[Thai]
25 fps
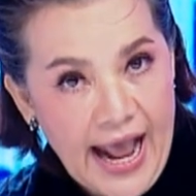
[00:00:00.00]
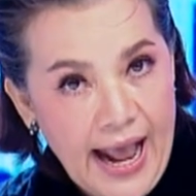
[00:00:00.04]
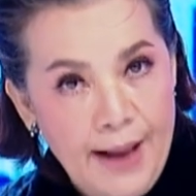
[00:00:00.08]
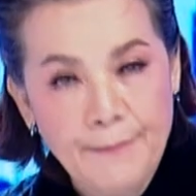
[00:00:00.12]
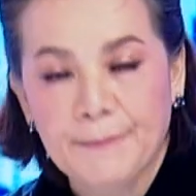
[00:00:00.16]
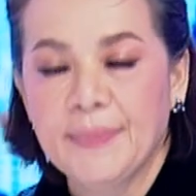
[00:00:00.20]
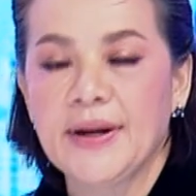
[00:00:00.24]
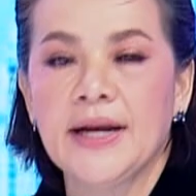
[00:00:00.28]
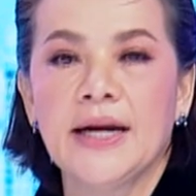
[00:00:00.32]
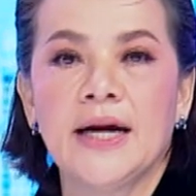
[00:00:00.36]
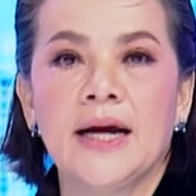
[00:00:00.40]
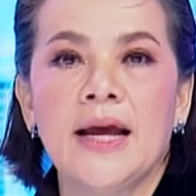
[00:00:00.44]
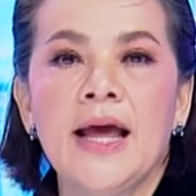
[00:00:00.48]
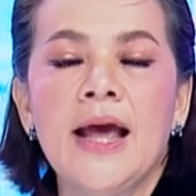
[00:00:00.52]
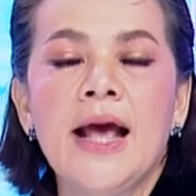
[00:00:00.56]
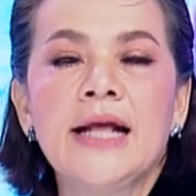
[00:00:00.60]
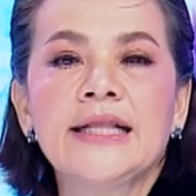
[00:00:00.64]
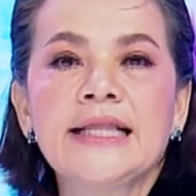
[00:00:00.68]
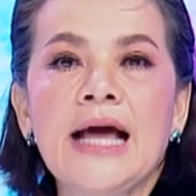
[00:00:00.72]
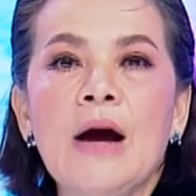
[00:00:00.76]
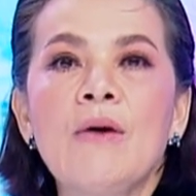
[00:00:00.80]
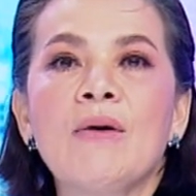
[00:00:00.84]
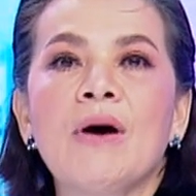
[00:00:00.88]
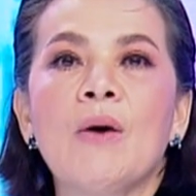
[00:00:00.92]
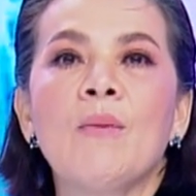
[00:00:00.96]
มไปเลย
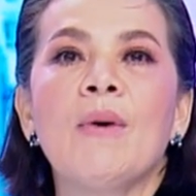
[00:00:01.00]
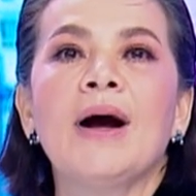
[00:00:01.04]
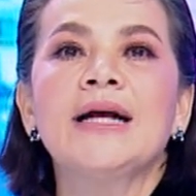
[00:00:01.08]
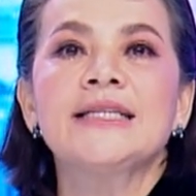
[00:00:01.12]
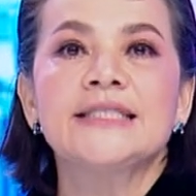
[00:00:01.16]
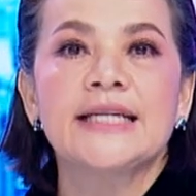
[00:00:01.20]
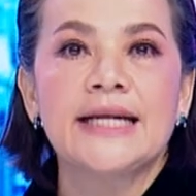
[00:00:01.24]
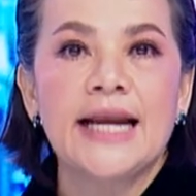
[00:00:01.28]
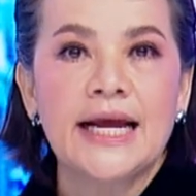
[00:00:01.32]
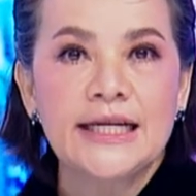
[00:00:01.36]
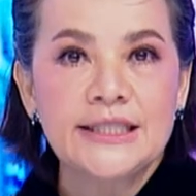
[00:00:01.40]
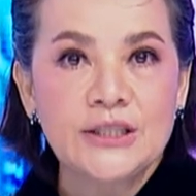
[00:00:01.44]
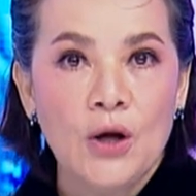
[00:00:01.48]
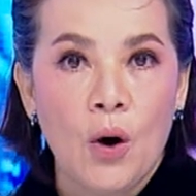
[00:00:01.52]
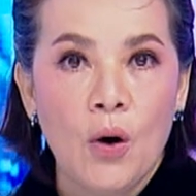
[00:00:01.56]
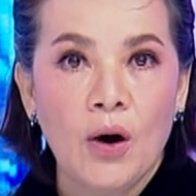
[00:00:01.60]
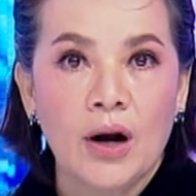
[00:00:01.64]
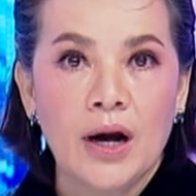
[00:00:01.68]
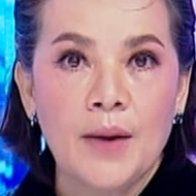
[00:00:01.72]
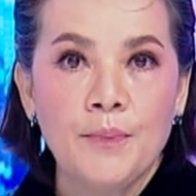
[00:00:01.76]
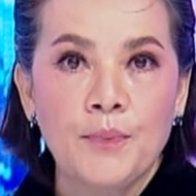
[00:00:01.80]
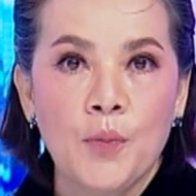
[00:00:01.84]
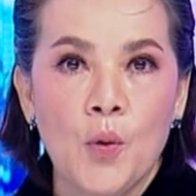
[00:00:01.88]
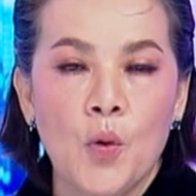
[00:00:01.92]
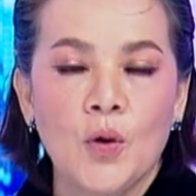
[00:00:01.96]
เท่ากับว่าจะได้ 2 ก
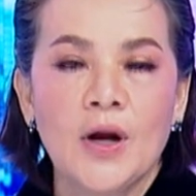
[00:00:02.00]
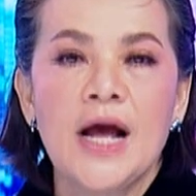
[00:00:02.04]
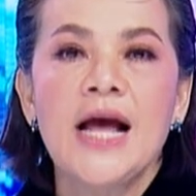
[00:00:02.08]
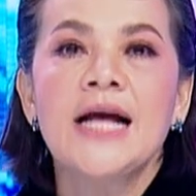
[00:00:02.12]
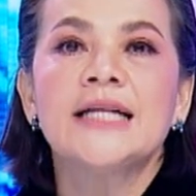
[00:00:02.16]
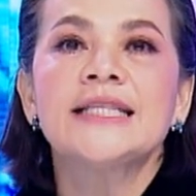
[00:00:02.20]
ระปุก